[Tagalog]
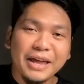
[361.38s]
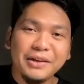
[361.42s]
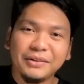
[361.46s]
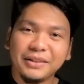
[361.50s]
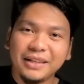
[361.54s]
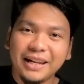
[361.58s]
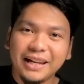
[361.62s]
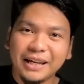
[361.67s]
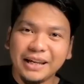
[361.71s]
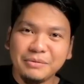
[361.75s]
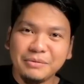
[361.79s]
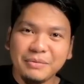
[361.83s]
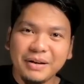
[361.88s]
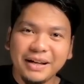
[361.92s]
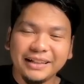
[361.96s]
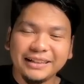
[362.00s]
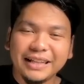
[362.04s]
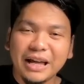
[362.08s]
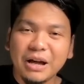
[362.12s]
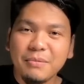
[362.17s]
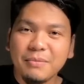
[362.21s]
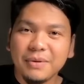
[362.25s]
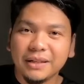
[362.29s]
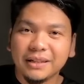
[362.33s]
talaga mga
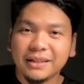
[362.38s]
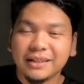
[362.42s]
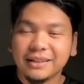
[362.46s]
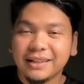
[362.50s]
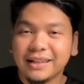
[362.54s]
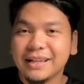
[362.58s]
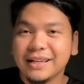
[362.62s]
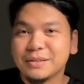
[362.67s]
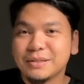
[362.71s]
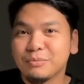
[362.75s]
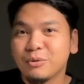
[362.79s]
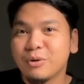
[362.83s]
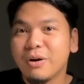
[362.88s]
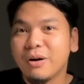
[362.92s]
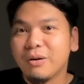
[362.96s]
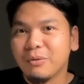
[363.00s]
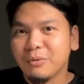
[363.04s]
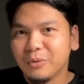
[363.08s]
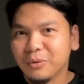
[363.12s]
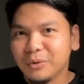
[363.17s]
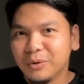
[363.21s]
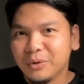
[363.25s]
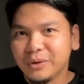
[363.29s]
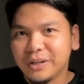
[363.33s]
tao, matitigas po
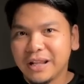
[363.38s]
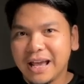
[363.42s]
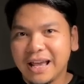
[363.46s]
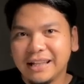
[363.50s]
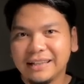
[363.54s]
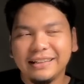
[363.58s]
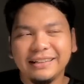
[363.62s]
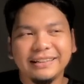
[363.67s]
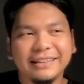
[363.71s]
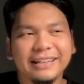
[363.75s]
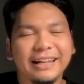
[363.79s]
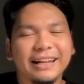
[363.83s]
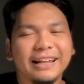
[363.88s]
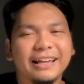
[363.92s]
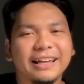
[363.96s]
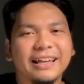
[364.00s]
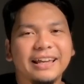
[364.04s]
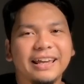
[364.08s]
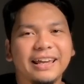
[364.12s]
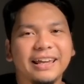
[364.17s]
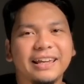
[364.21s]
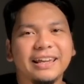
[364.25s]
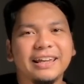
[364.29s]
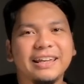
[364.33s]
ang ulo natin
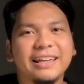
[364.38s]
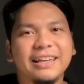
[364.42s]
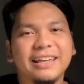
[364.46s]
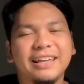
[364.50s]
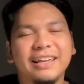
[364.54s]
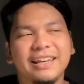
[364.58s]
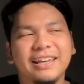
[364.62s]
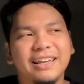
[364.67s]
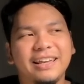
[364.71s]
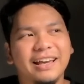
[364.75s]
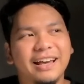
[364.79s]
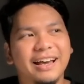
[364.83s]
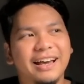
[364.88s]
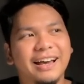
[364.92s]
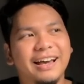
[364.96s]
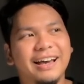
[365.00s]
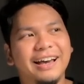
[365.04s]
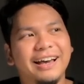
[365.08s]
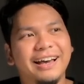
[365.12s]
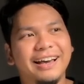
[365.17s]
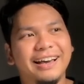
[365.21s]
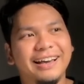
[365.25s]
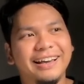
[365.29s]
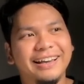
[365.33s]
talaga eh.
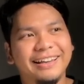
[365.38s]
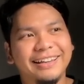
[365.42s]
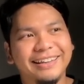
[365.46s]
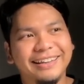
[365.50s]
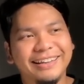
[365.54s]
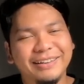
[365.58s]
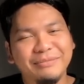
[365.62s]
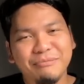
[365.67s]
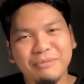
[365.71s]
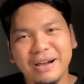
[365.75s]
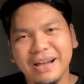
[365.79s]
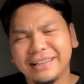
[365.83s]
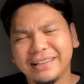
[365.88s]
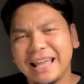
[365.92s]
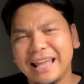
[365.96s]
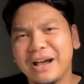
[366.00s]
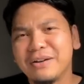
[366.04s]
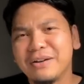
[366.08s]
Ah, uh, mga tao